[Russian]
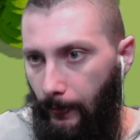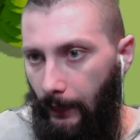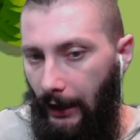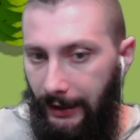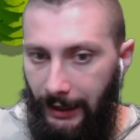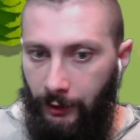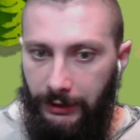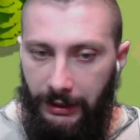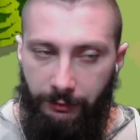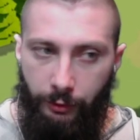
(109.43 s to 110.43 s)
Аккаунт
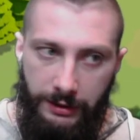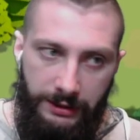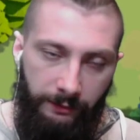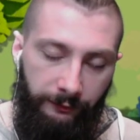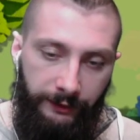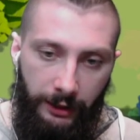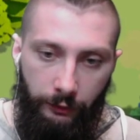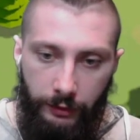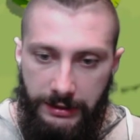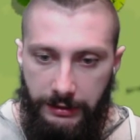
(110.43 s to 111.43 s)
я не бросил,
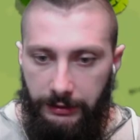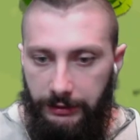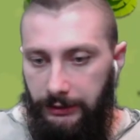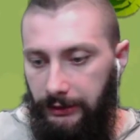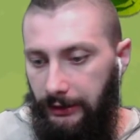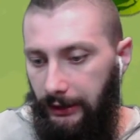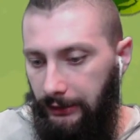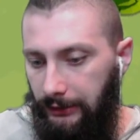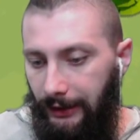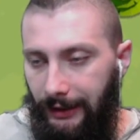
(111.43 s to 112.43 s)
повторюсь, э,
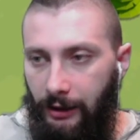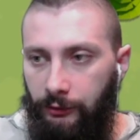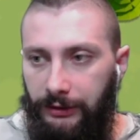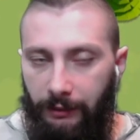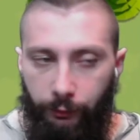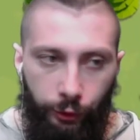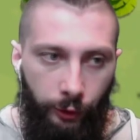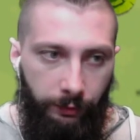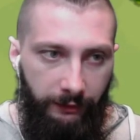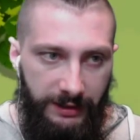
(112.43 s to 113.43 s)
этот аккаунт я буду
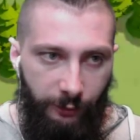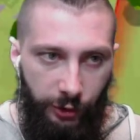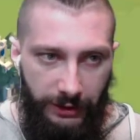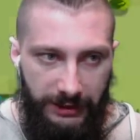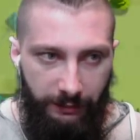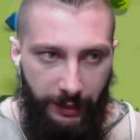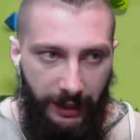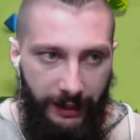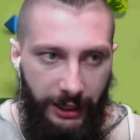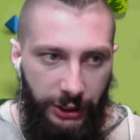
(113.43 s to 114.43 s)
по возможности
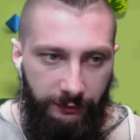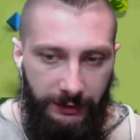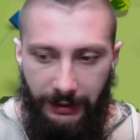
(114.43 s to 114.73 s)
прокачивать.